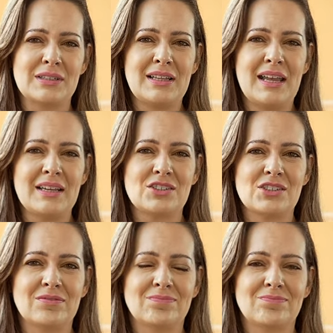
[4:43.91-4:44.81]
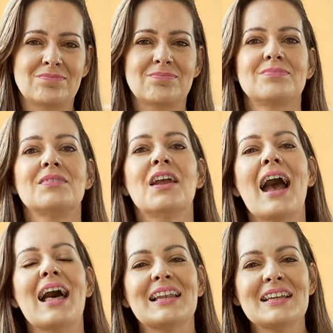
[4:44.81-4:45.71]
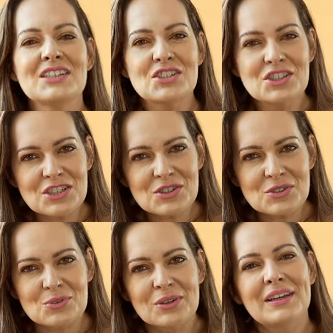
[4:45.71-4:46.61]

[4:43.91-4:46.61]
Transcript: entende? Além disso,